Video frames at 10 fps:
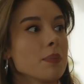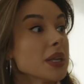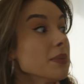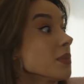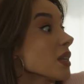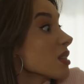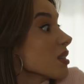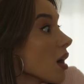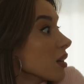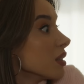Benim
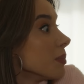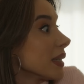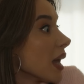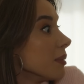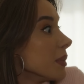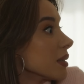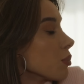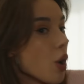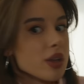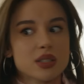nasıl aklıma gelmedi
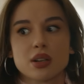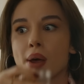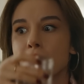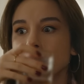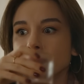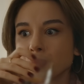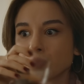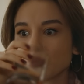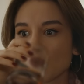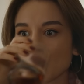bu Azra?
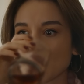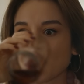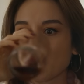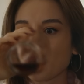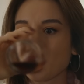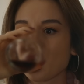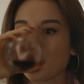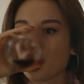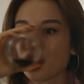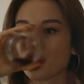Ya
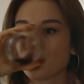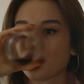Serra,